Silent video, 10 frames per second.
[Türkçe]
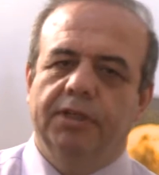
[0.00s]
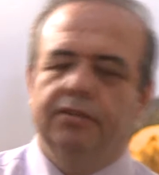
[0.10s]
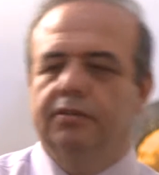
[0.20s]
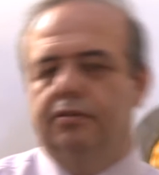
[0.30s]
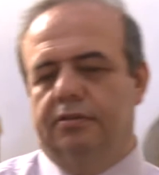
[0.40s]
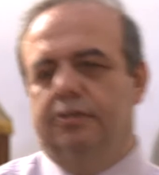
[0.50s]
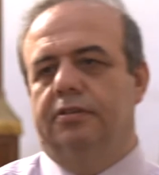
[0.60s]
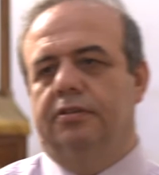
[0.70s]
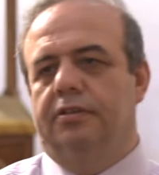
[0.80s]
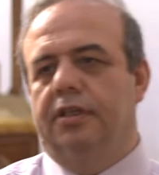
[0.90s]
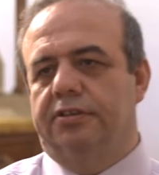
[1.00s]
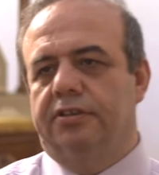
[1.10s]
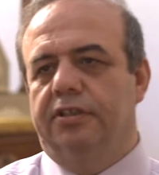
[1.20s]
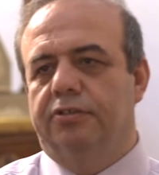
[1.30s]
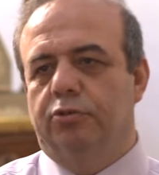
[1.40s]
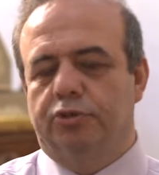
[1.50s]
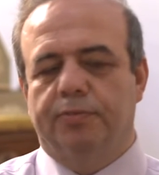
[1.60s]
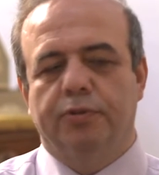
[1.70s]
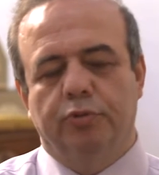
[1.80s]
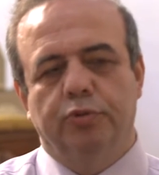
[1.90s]
Ben e, Es-Seyit
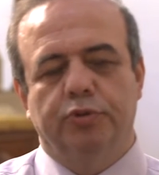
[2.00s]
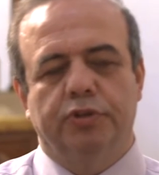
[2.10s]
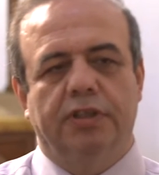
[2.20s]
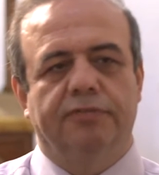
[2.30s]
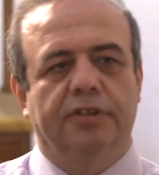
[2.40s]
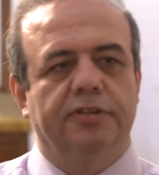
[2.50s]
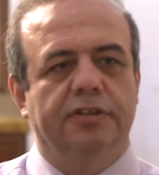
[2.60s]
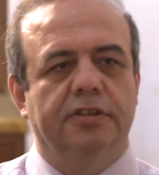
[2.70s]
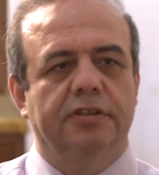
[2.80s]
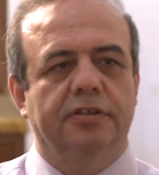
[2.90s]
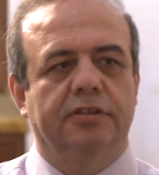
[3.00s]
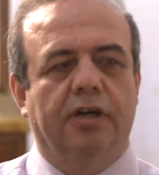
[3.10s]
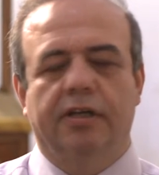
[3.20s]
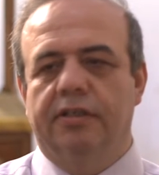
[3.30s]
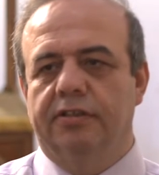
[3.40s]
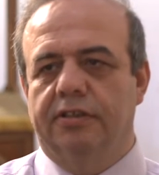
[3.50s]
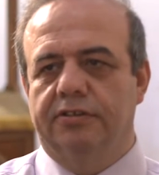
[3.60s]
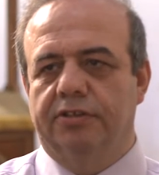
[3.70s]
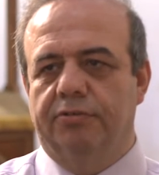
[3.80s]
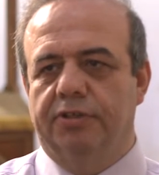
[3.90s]
Osman Hulusi Efendi'yi Daren'de
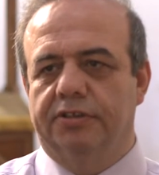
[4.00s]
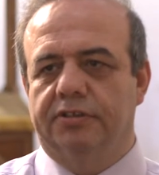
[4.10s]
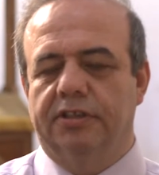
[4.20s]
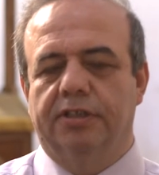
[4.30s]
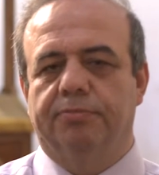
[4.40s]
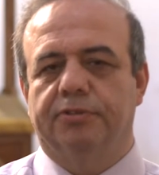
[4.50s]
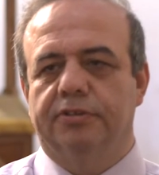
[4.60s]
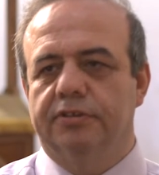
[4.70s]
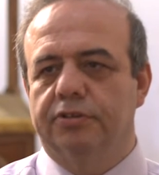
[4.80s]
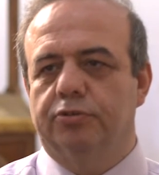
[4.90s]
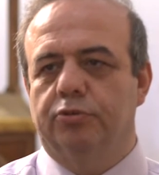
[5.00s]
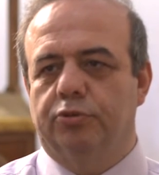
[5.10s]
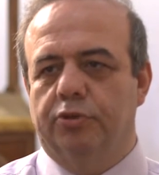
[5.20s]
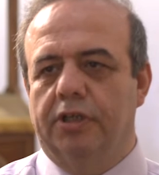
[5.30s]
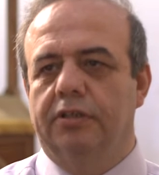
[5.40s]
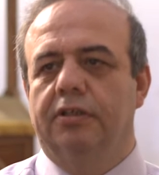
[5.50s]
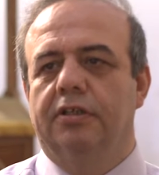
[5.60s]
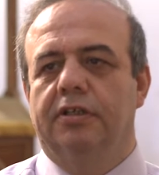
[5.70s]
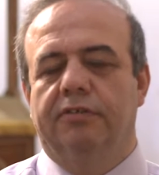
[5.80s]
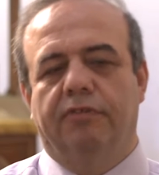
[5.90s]
çevresinde yaptığı kültürel
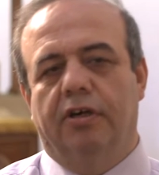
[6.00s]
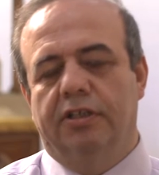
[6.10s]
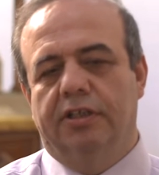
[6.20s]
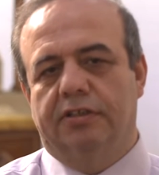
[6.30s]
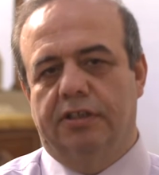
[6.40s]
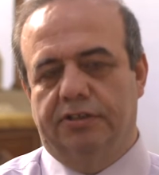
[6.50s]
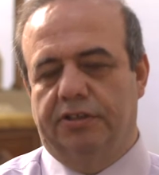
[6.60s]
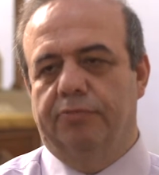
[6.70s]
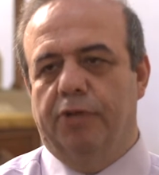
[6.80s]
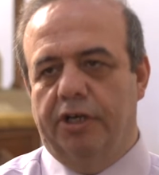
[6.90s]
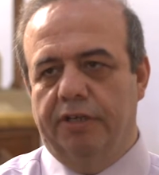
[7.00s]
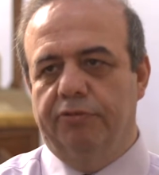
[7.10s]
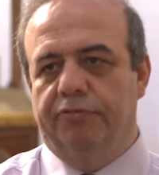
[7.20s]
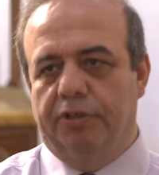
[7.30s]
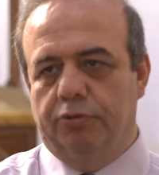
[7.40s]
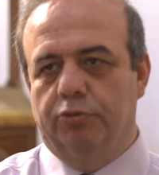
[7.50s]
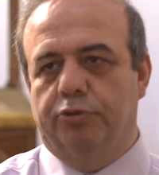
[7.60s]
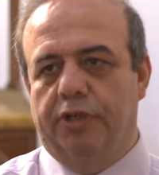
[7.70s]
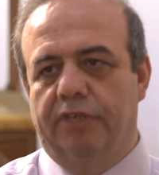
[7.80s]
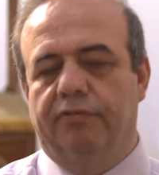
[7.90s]
faaliyetler, manevi ve
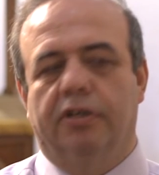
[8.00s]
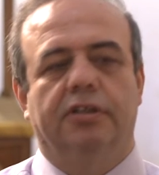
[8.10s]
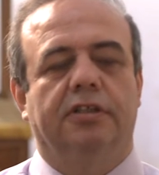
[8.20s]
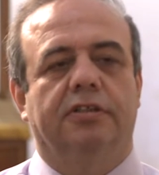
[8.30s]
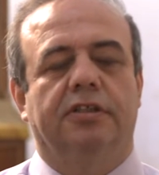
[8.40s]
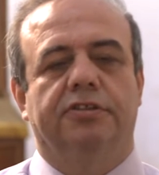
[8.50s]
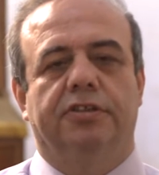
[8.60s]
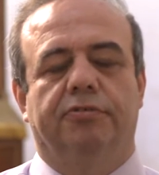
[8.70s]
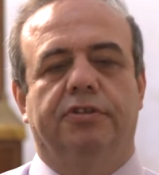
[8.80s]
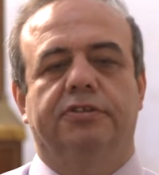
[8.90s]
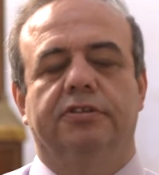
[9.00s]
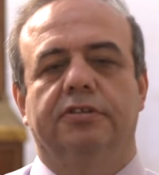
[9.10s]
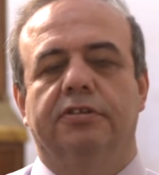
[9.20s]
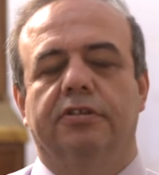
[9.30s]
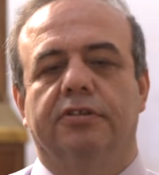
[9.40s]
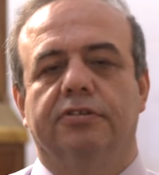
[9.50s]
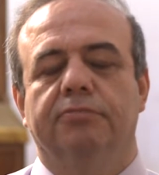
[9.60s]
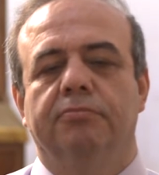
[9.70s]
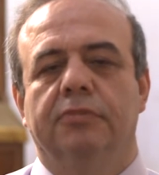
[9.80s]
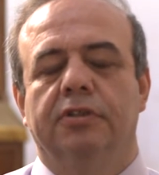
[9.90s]
kültürel faaliyetler çevresinde
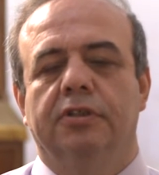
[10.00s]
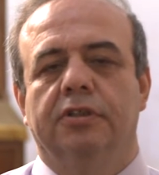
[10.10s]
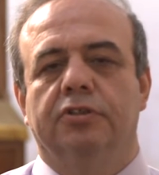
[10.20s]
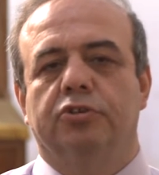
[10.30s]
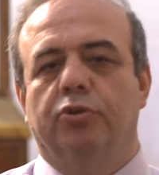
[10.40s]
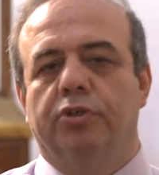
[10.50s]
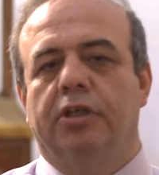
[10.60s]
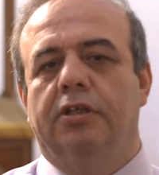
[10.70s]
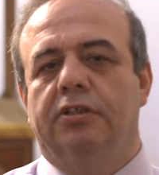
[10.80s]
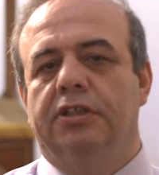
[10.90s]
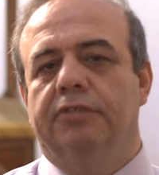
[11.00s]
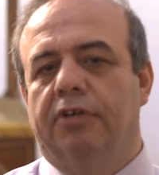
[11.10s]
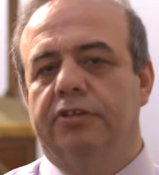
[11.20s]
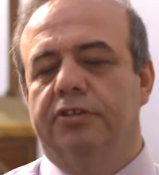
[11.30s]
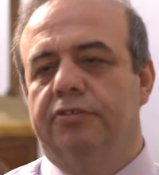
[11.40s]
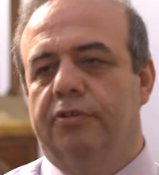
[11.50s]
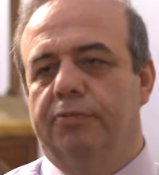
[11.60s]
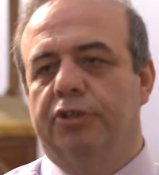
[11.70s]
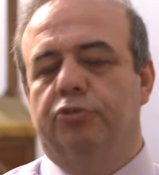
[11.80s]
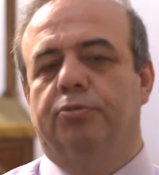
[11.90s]
tanıdım. Sonra divanını ve
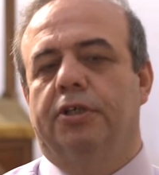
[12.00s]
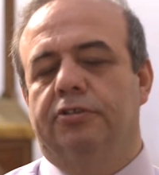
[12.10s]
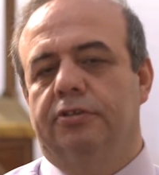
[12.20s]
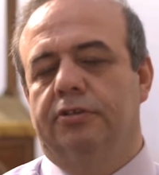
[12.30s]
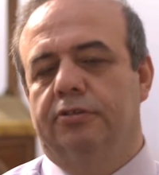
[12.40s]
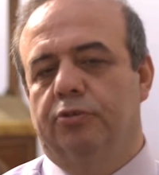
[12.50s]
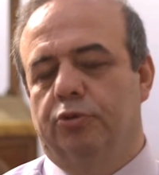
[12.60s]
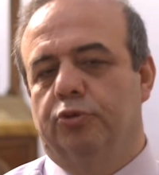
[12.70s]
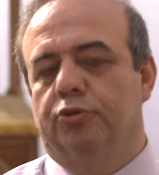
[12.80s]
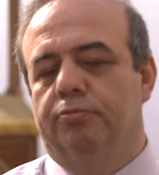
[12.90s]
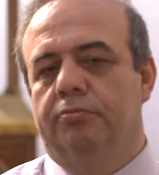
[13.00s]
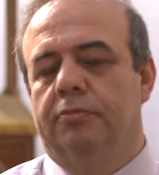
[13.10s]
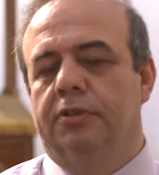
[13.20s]
mektubatı okudum.